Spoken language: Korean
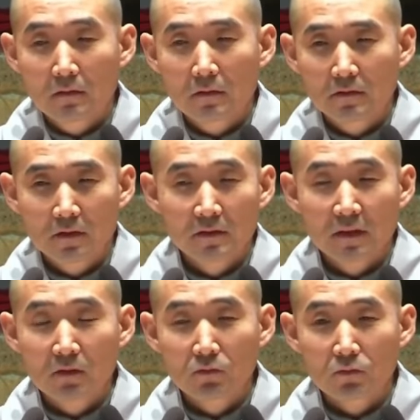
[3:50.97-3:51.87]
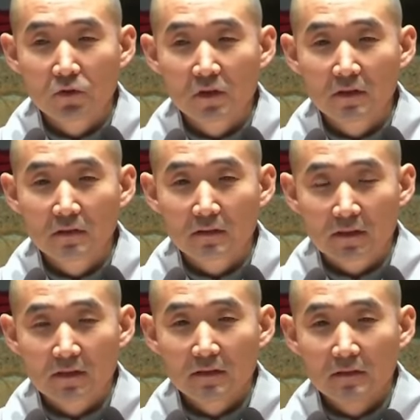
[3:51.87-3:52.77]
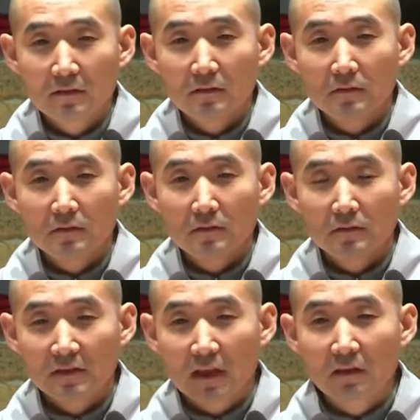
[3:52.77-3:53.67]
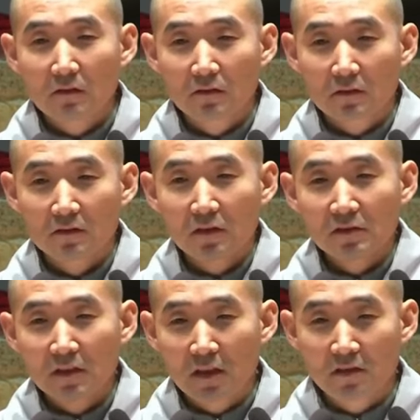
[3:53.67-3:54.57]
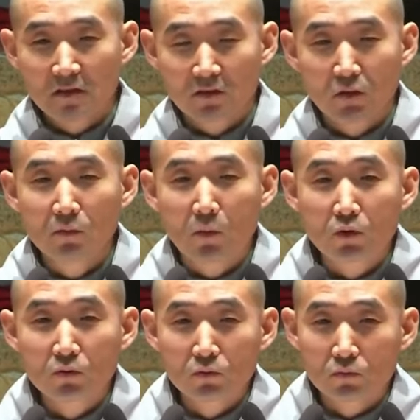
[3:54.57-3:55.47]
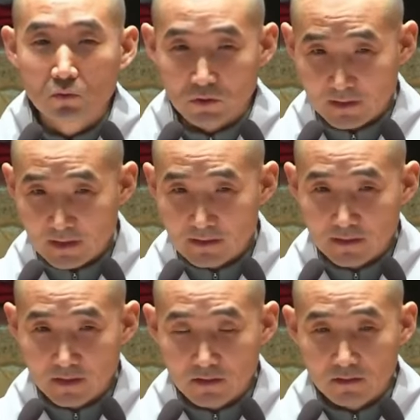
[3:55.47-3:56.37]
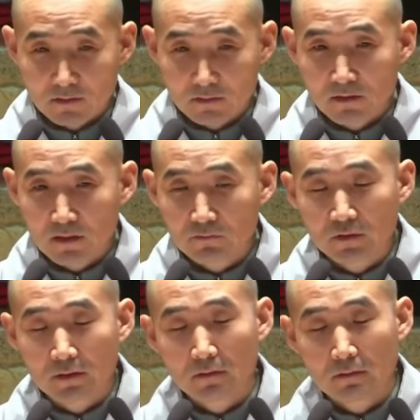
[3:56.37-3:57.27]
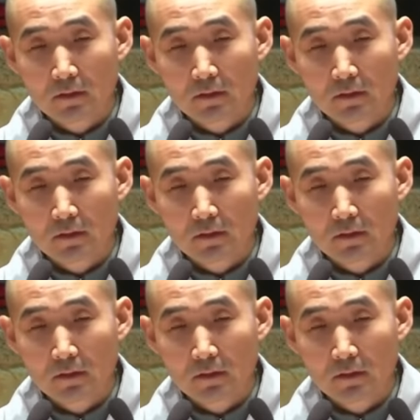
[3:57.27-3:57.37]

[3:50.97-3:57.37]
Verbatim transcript: 어, 정작 우리는 그 사건, 그 현장에 대해서 너무 모르고 있다는 생각이 들더라고요.